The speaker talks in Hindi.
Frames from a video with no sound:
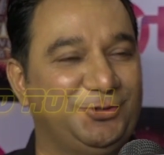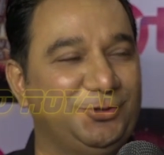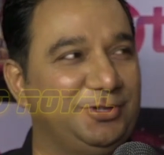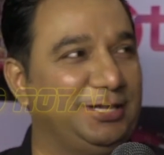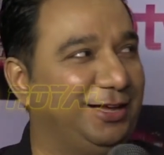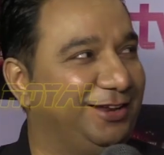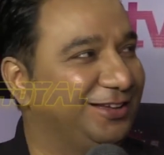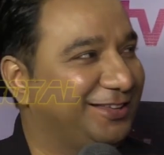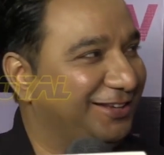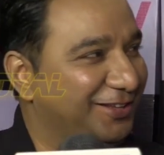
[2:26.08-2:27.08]
तो लारा
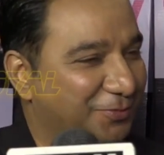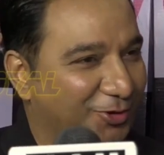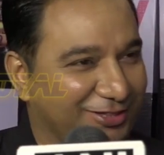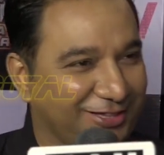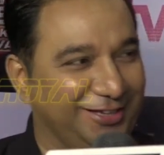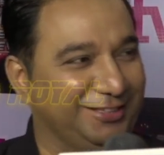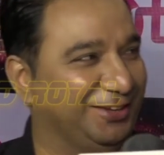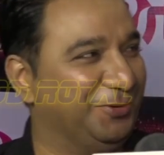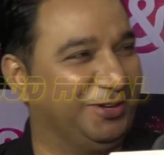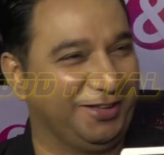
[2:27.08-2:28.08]
के लिए बहुत नया था
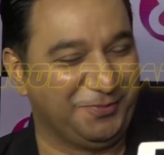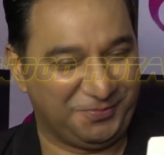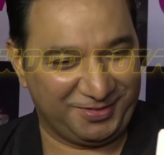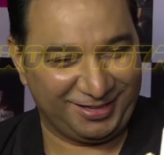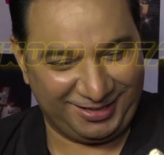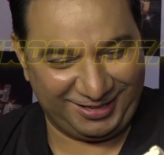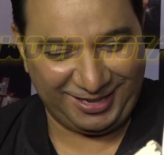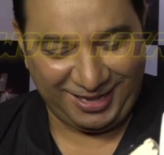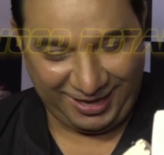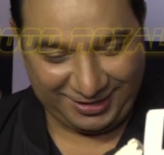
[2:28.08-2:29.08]
वो
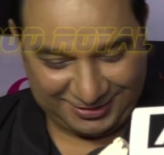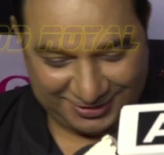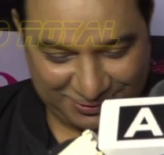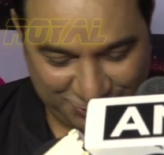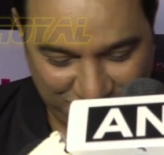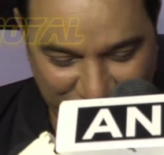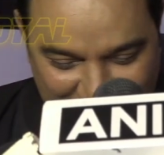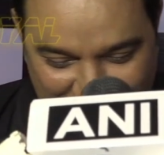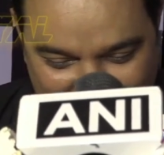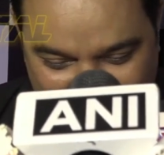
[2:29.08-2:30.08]
एंड शी इज़ टू
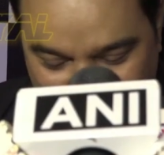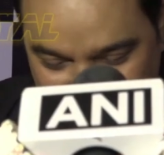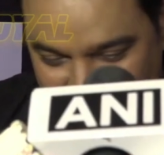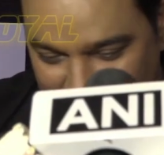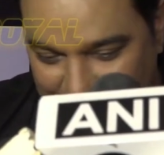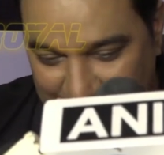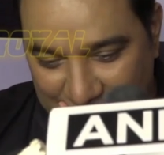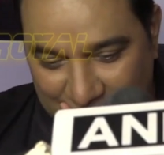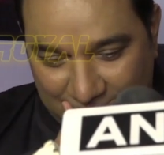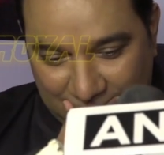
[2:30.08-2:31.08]
फील वेरी वियर्ड
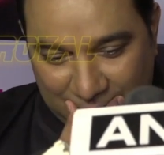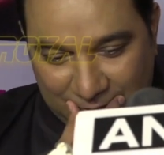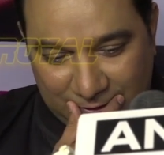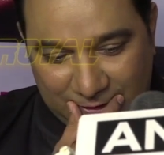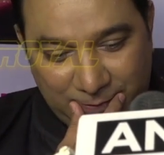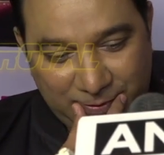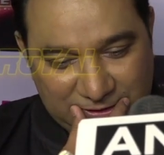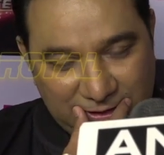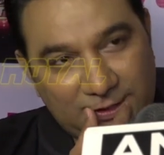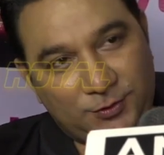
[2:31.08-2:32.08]
अगर इनका बस
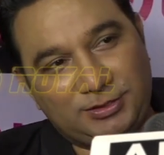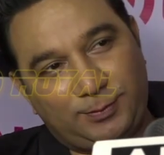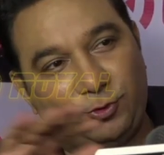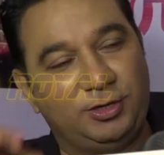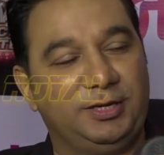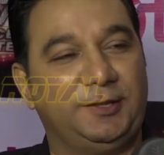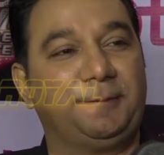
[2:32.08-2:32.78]
चले तो सबको ले लें